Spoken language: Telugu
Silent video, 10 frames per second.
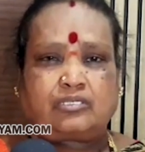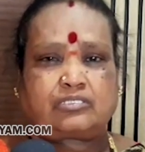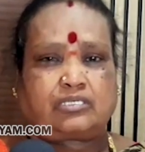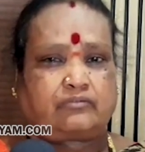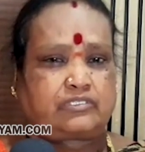
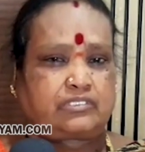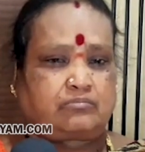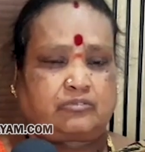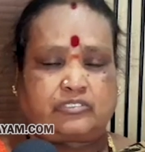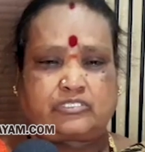
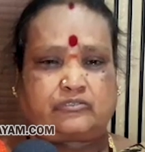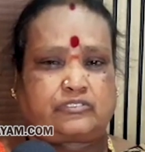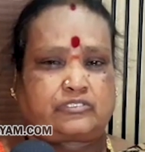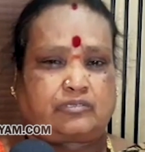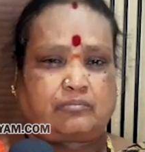సంవత్సరం నుంచి
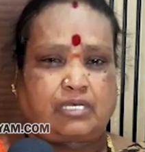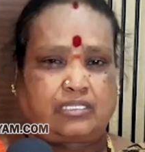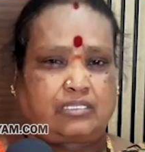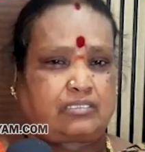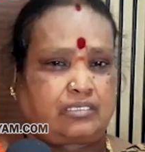చూసిన
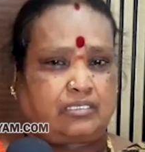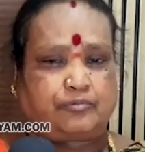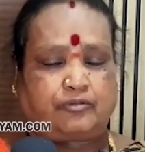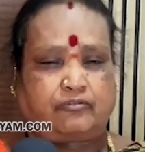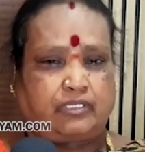బాధ అంతా
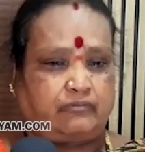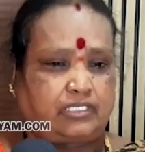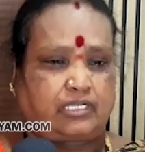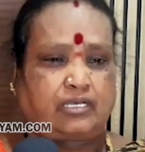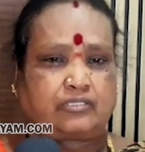ఇప్పుడు వాని
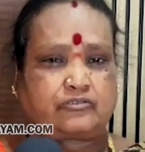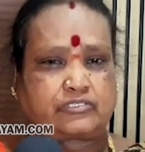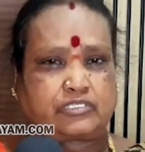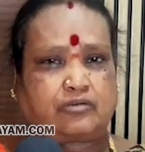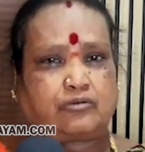విగ్రహాన్ని
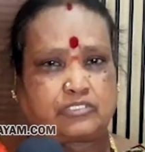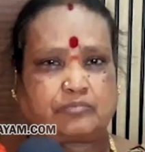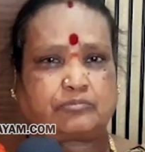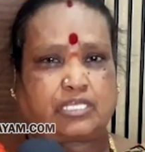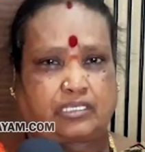చూస్తే
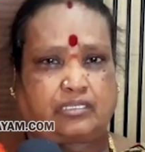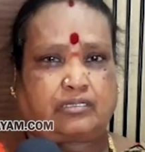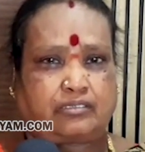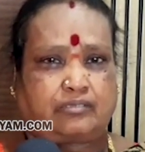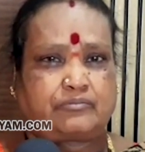కొంచెం
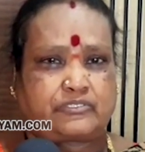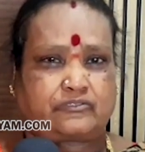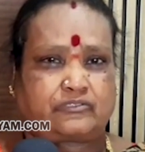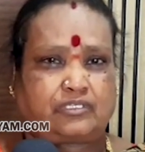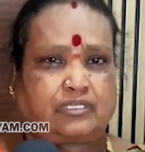తగ్గినట్టు
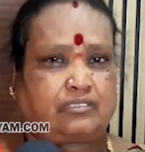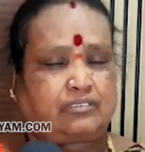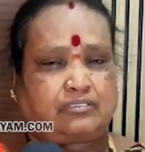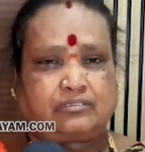అనిపిస్తుంది కానీ